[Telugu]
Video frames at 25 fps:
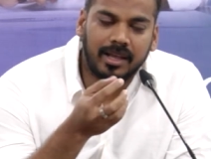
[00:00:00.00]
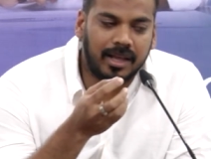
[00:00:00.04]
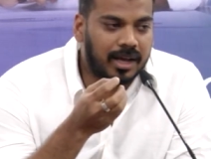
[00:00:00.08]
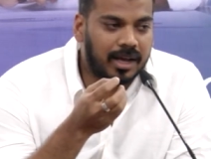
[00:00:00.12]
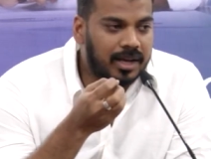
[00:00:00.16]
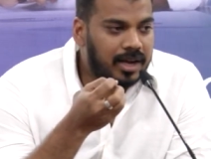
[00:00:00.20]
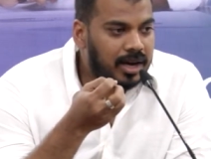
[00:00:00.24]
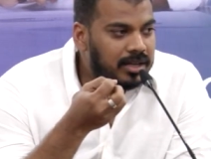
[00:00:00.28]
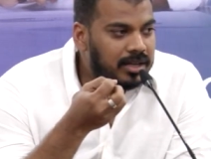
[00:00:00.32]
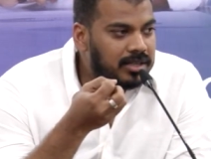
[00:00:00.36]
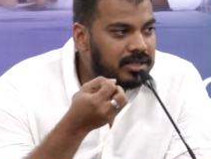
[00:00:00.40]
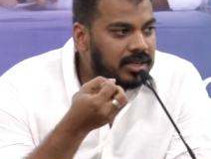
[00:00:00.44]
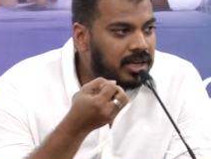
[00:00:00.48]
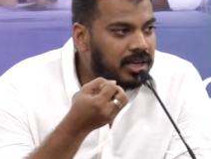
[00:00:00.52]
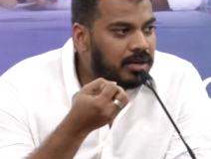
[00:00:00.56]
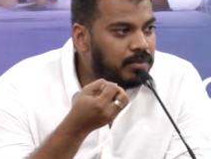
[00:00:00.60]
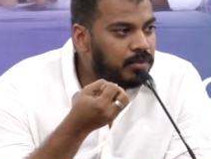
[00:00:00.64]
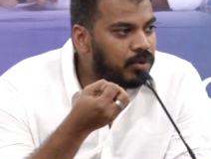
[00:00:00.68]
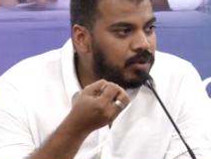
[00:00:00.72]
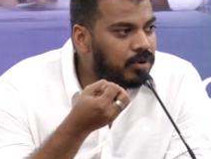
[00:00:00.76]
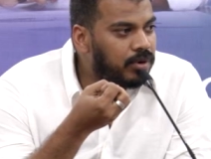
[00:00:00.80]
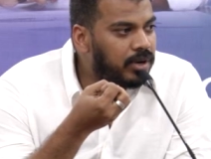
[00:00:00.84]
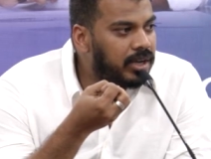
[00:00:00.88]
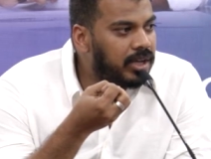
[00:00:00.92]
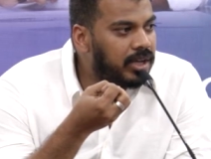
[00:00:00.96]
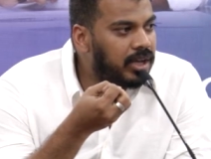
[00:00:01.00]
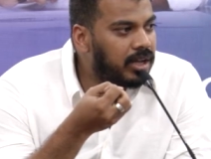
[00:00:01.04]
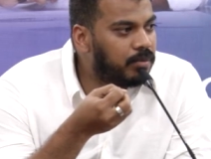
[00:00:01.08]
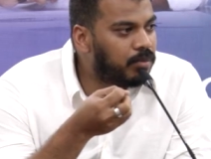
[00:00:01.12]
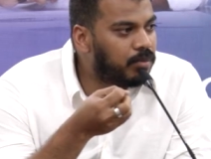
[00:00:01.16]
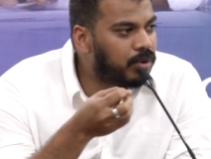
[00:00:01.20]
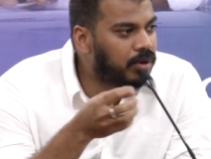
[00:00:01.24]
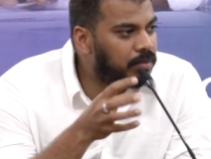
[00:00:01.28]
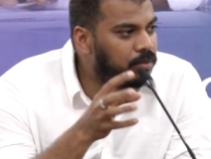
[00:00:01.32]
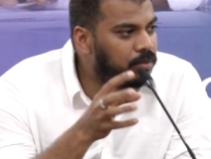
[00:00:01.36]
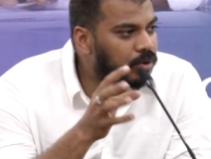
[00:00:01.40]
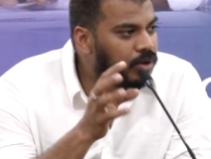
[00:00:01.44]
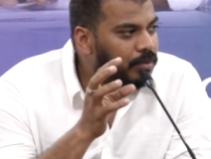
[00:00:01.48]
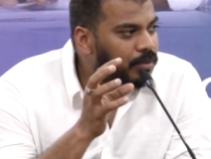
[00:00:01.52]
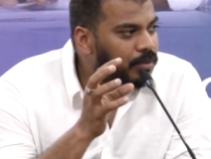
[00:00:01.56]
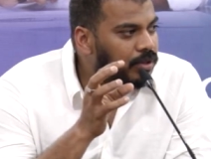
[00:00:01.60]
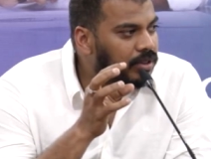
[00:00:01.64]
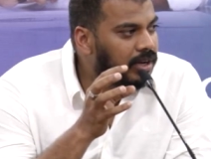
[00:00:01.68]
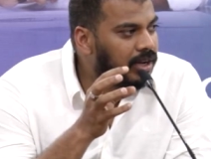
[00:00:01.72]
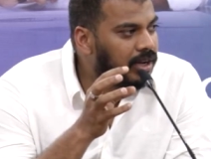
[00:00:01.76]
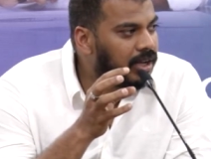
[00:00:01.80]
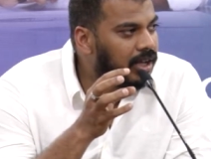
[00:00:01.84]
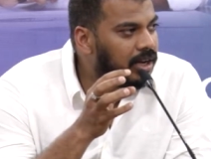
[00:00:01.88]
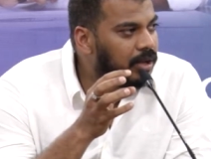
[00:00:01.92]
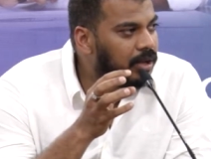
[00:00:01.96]
ఎక్కడ జగన్మోహన్ రెడ్డి గారు మా
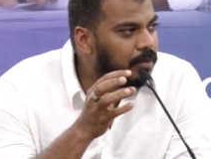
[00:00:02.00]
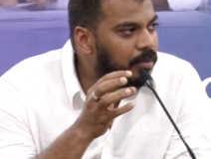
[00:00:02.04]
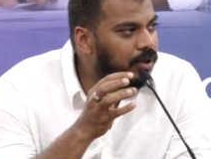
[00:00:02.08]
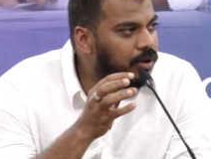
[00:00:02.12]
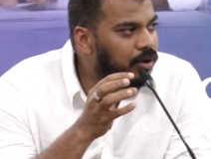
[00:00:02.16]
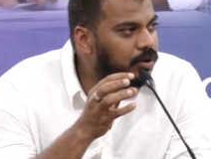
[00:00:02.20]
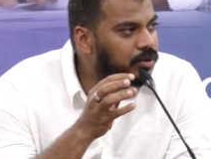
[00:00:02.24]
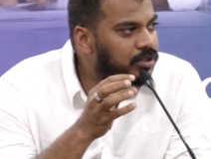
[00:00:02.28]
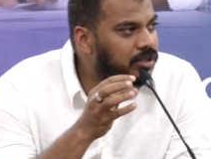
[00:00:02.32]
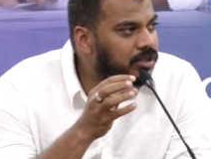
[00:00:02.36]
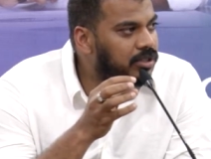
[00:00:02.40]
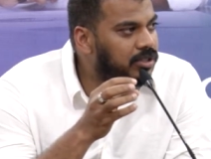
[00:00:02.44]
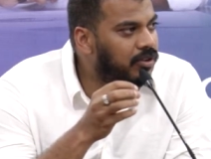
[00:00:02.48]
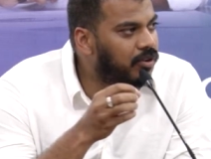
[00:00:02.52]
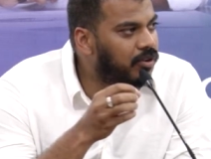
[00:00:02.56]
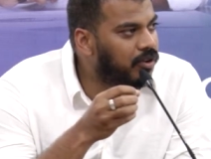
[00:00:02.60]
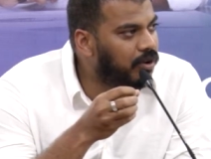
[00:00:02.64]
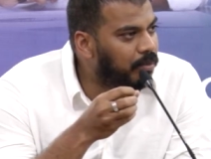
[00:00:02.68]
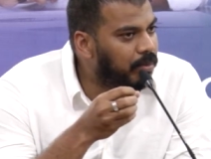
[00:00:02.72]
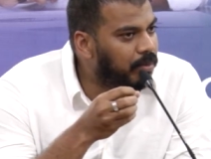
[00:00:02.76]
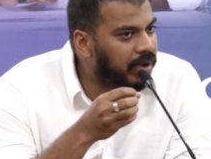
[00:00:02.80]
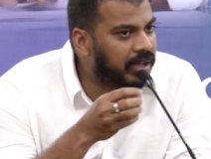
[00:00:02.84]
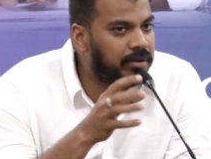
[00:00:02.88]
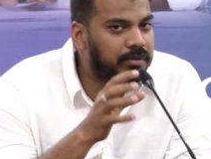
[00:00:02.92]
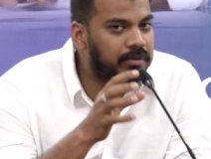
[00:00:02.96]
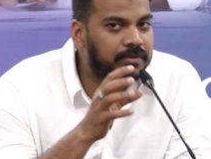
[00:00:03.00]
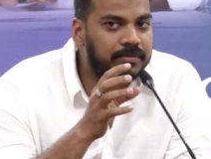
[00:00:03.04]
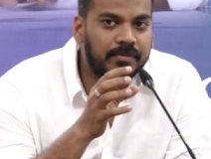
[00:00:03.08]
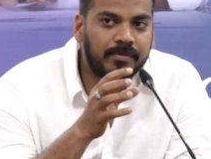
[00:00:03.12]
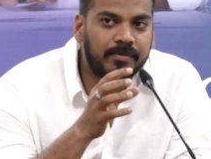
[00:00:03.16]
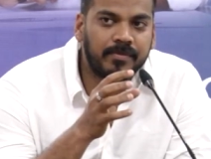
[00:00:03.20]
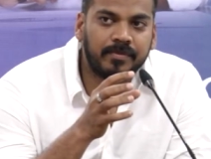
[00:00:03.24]
ముఖ్యమంత్రి గారికి పేరు వచ్చేస్తుందో ఒక భయం